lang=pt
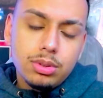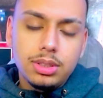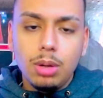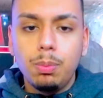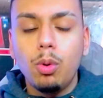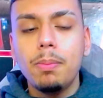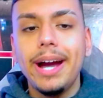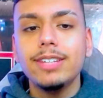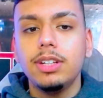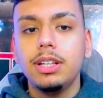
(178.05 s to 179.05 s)
tenha um pouco
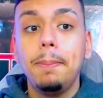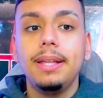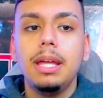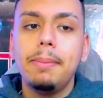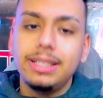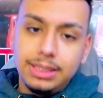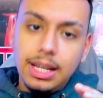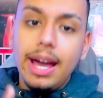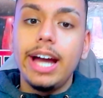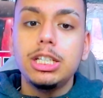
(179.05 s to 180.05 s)
mais, vai depender, mas
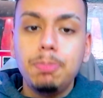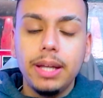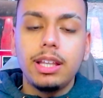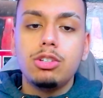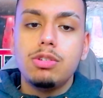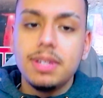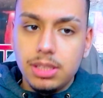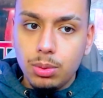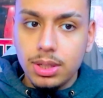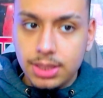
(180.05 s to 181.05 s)
a expectativa,
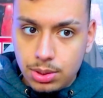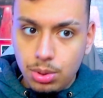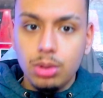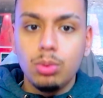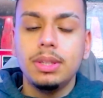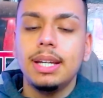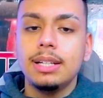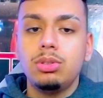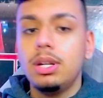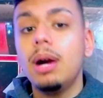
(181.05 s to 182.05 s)
segundo a assessoria do
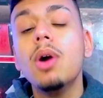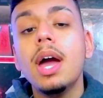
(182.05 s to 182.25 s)
Internacional,